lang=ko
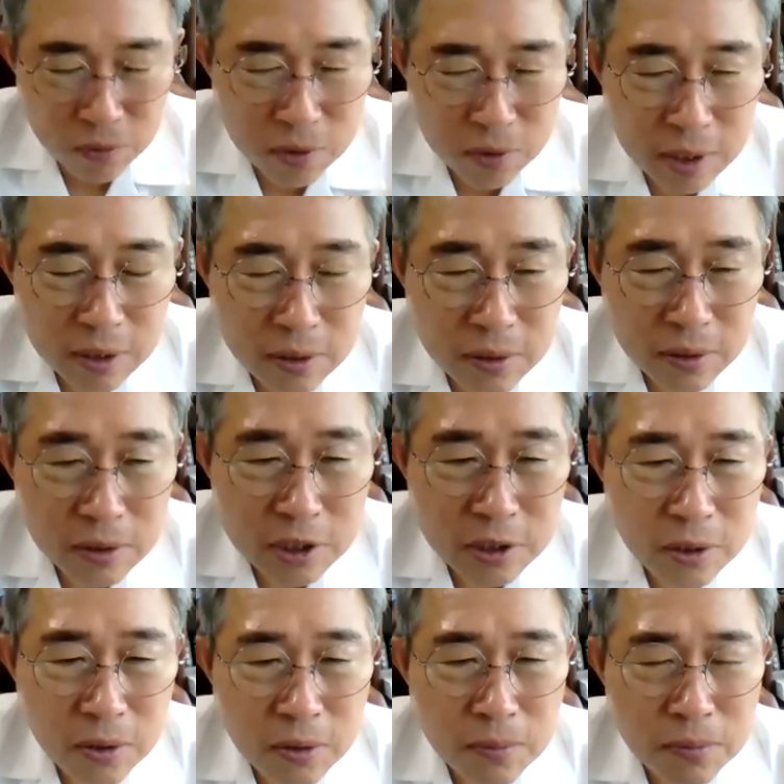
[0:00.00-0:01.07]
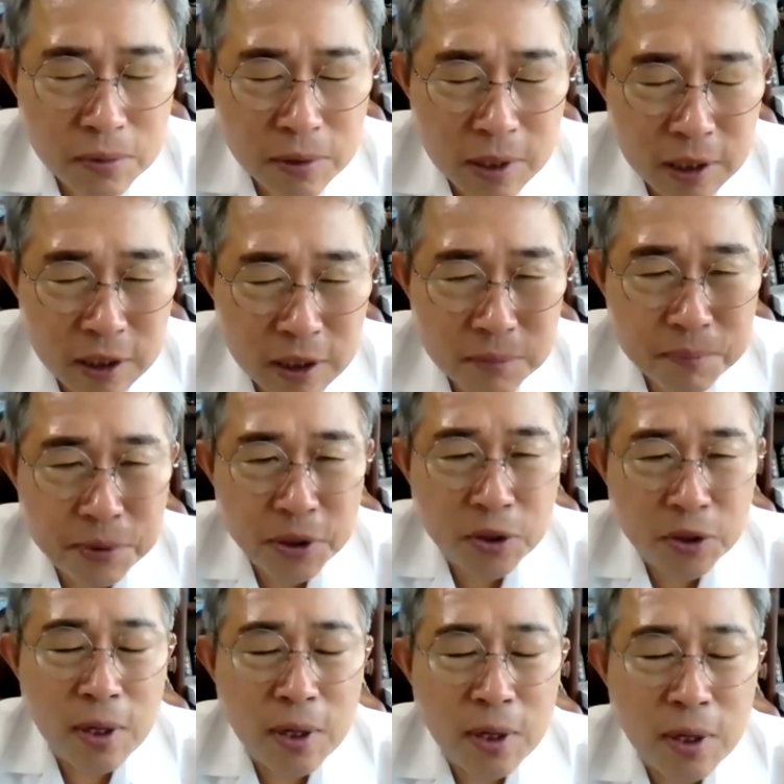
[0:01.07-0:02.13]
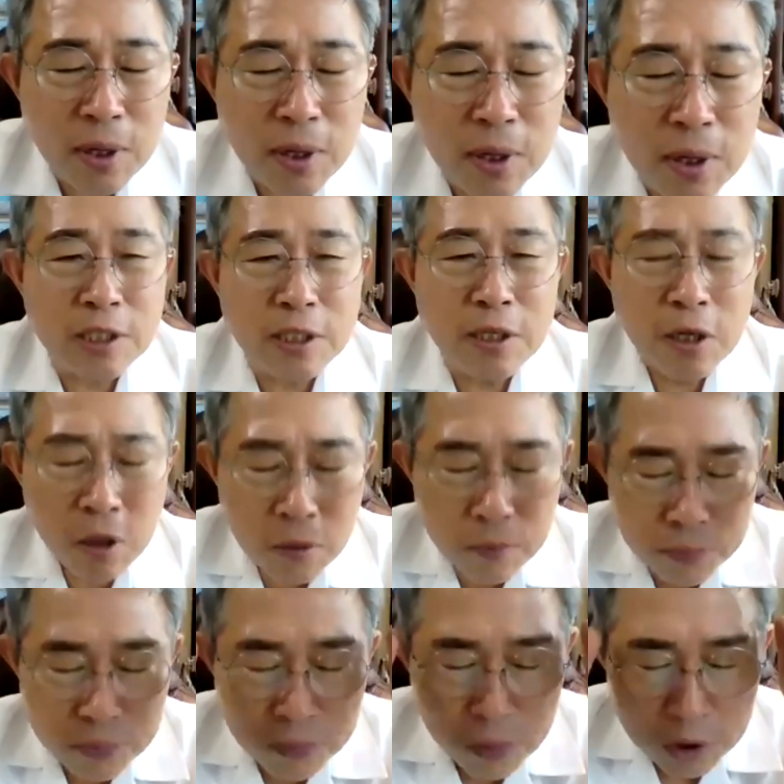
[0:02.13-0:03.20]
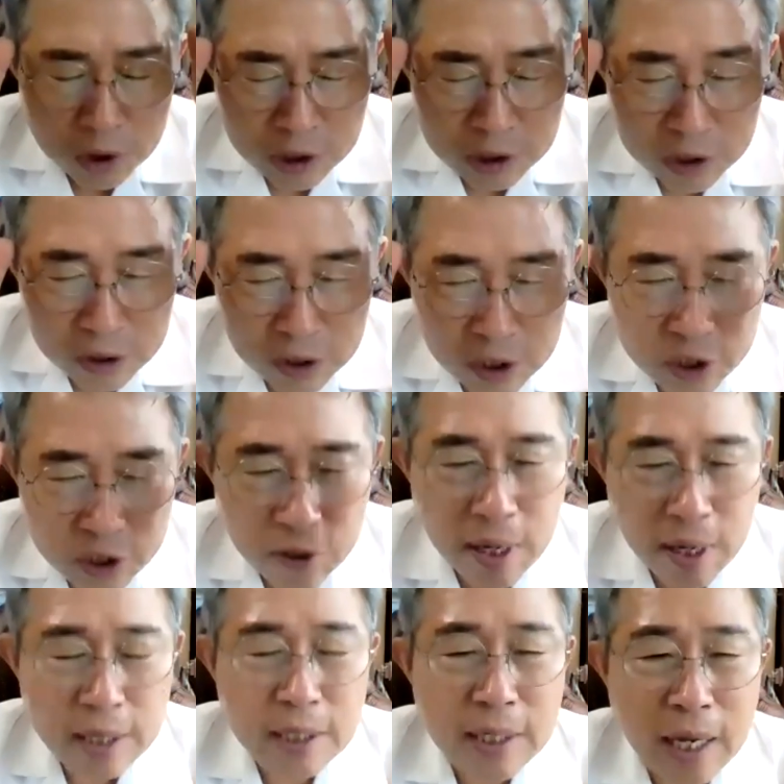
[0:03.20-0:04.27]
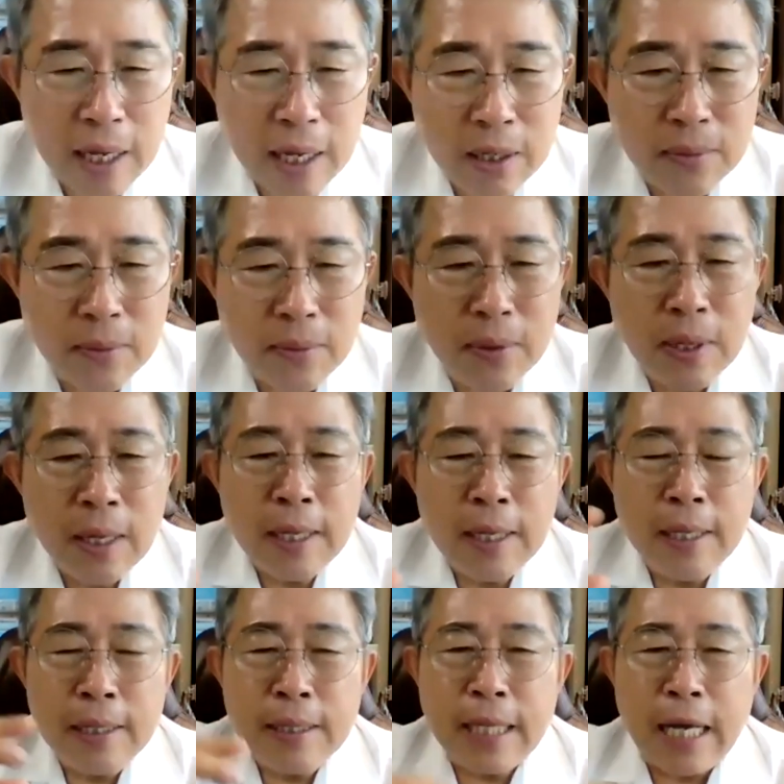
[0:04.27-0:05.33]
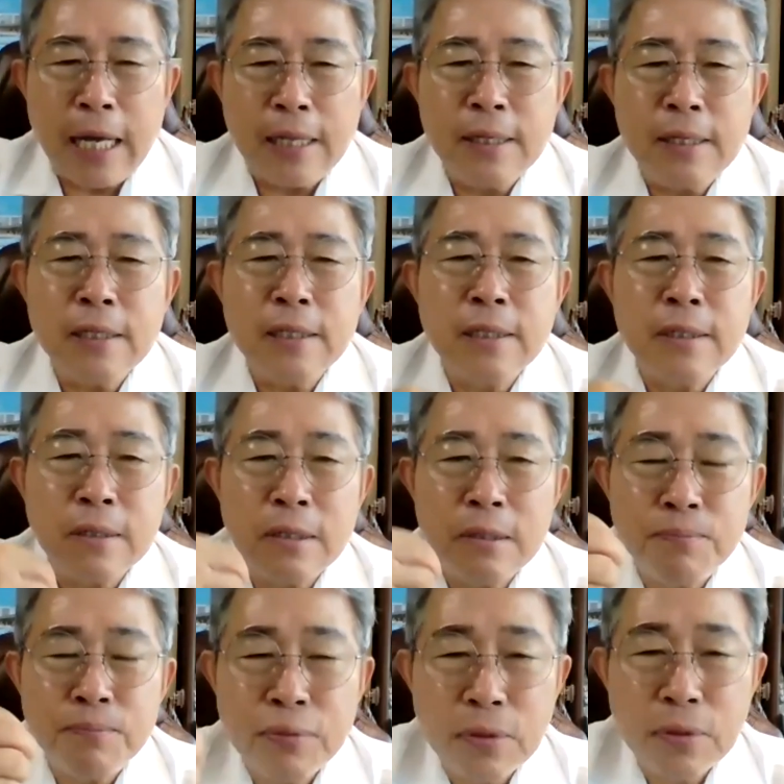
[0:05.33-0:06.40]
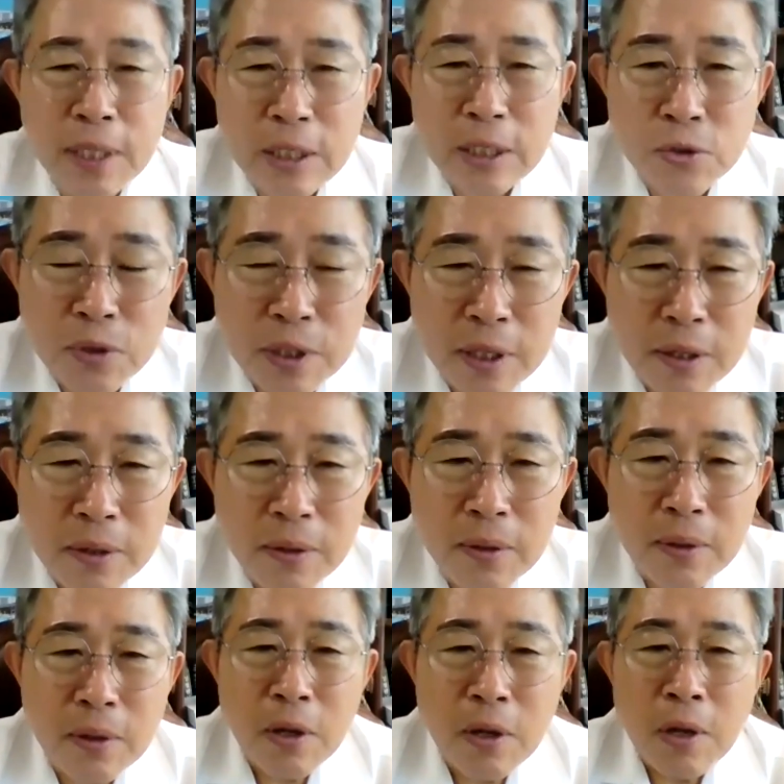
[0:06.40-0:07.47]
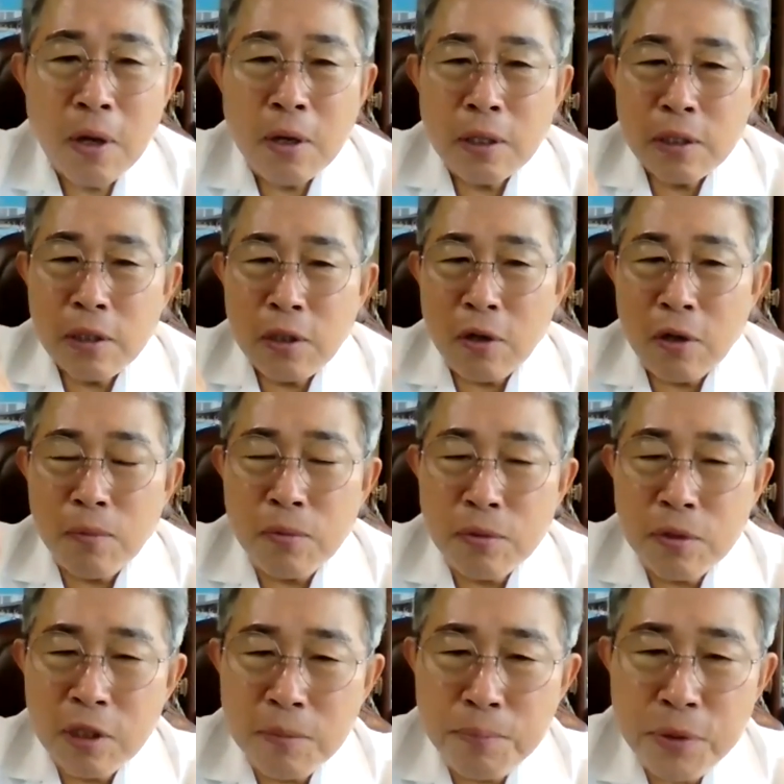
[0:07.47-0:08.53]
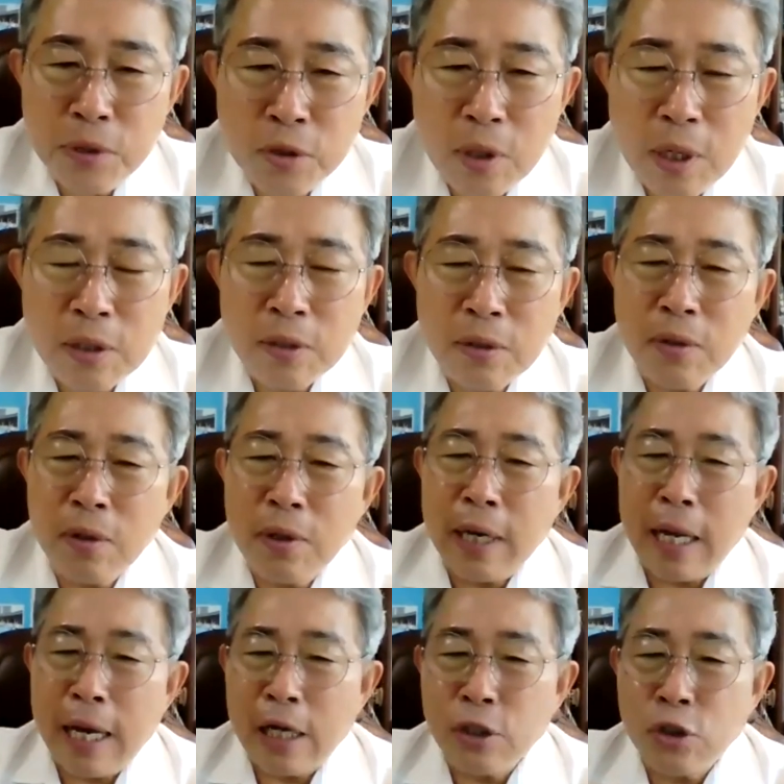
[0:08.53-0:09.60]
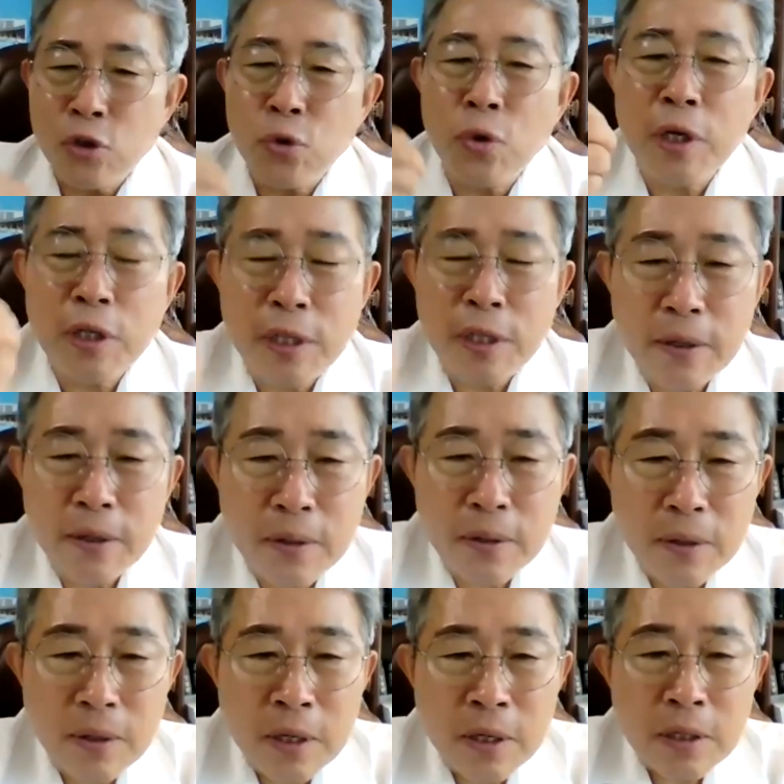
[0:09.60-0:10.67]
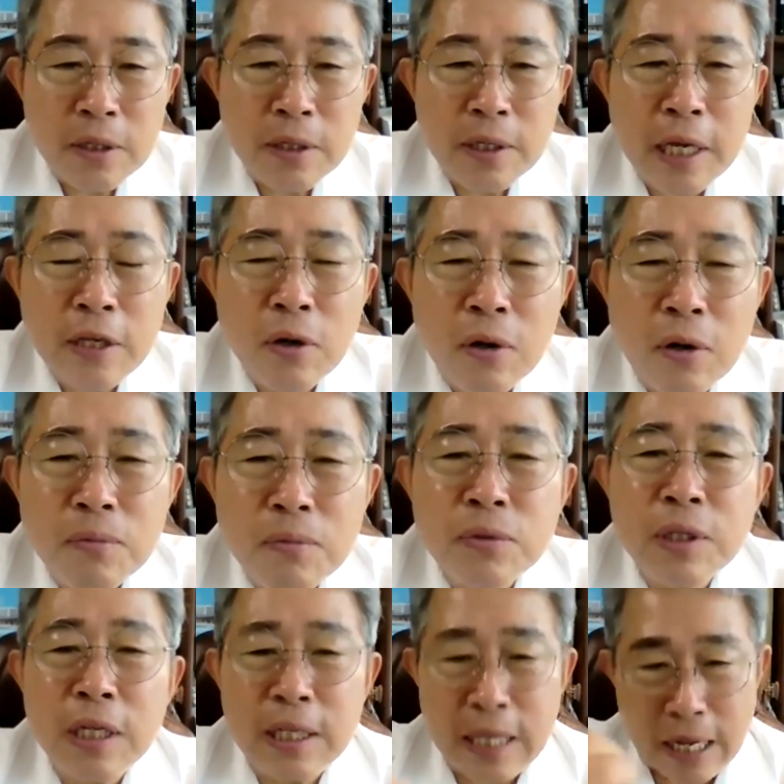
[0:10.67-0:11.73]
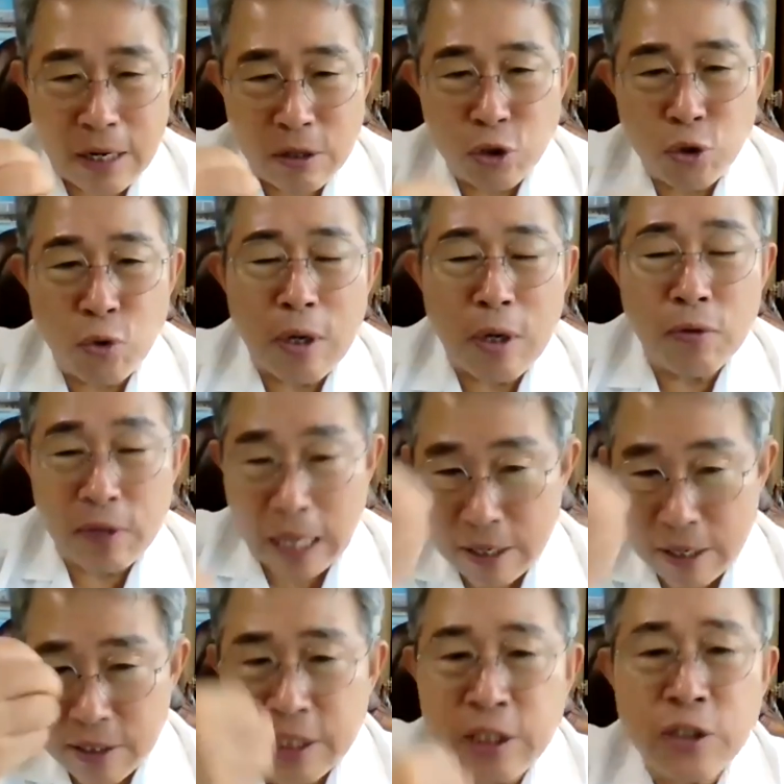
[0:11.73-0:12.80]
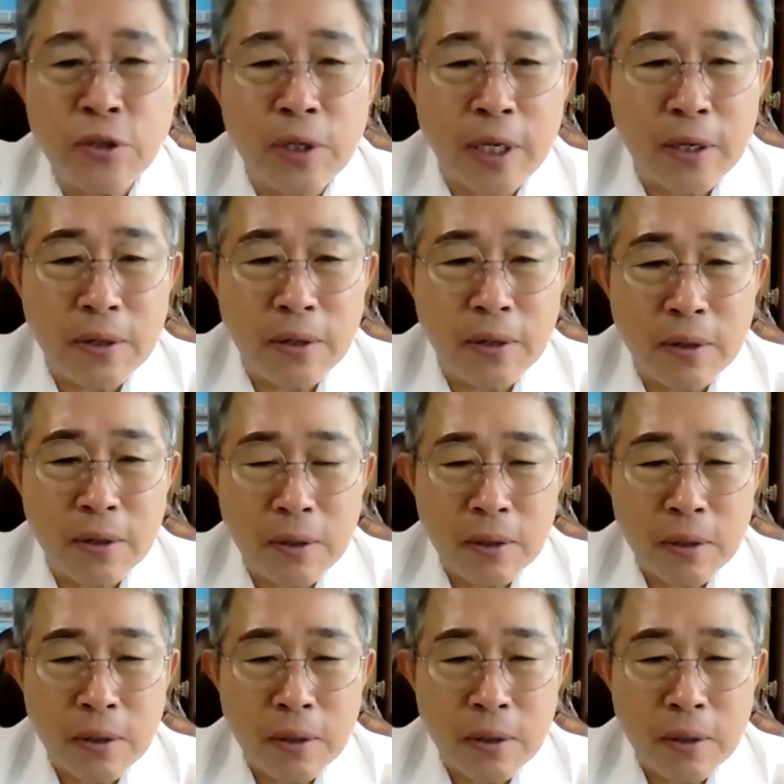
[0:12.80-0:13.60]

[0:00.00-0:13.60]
원하는 것이 여러분들한테 필요한 것이 무엇인지를 정확히 알고 나는 그거를 풀어내줘야 돼요. 여러분들이 필요하는 걸 내가 줘야 돼요. 그래 여러분들이 나를 좋아하고 나를 인정해요.